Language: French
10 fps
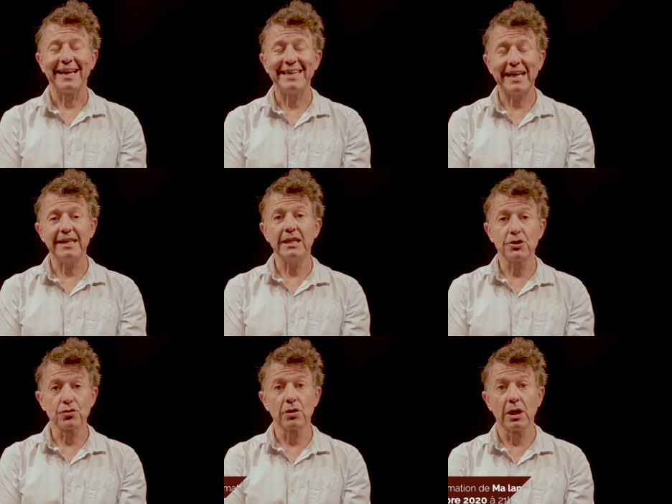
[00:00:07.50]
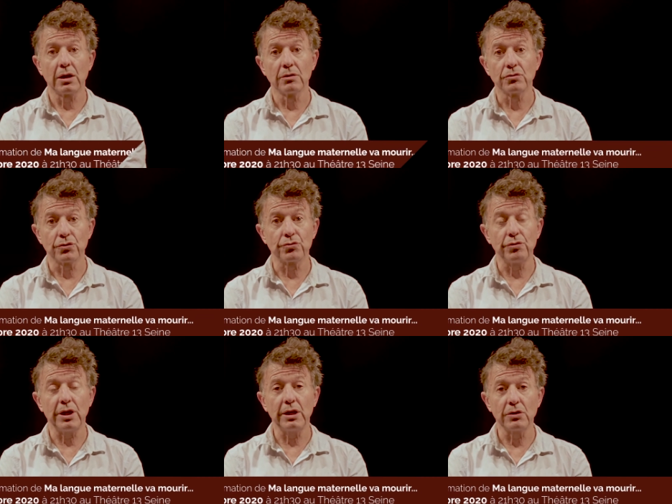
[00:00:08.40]
Yannick Jolin. Je
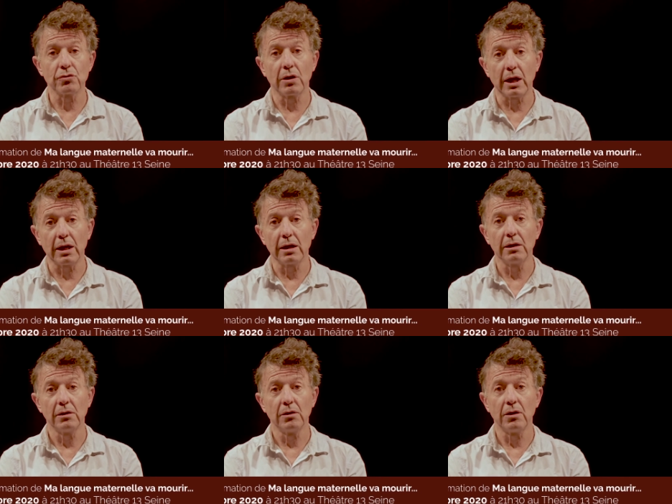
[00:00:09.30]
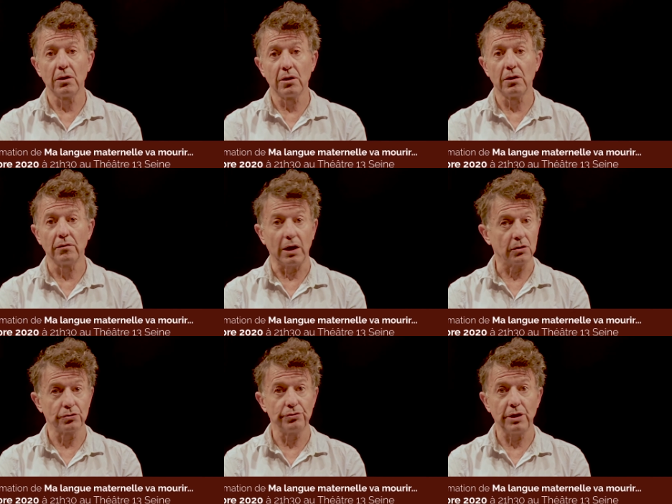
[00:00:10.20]
suis Yannick Jolin. Euh, voilà,
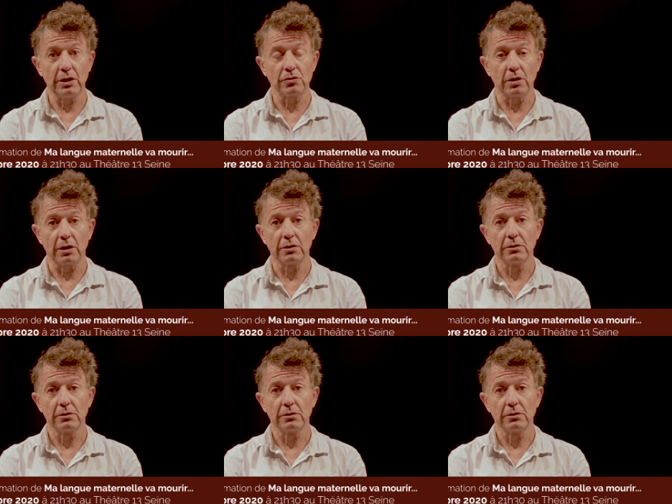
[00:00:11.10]
je suis Yannick Jolin.